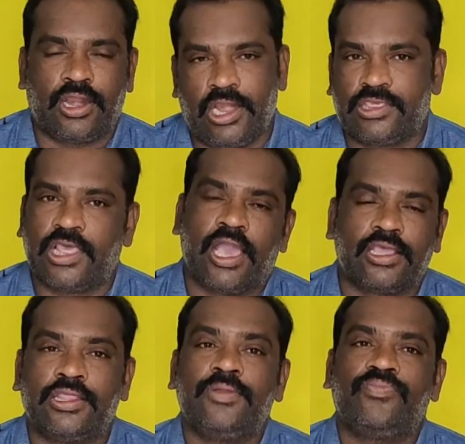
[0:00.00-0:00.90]
ரிலீஸ்
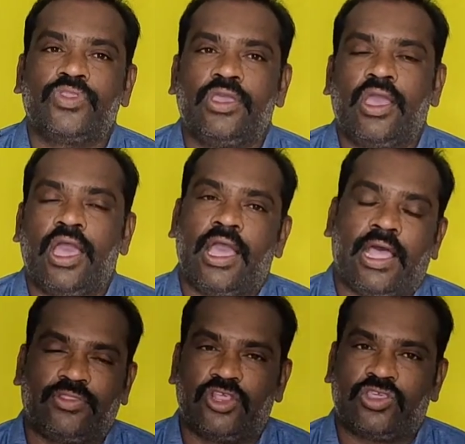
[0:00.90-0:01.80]
ஆகுது
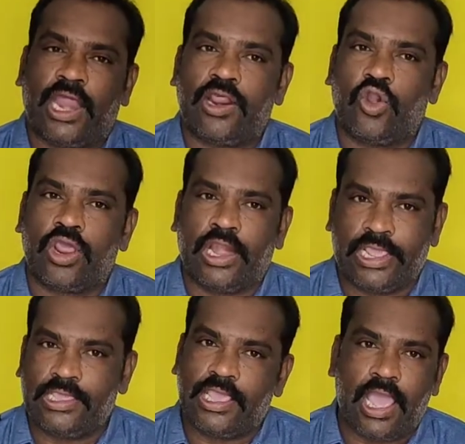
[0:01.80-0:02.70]
அந்த சேனலோட
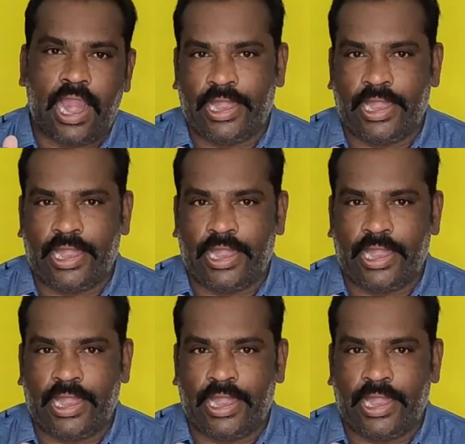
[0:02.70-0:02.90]
லிங்க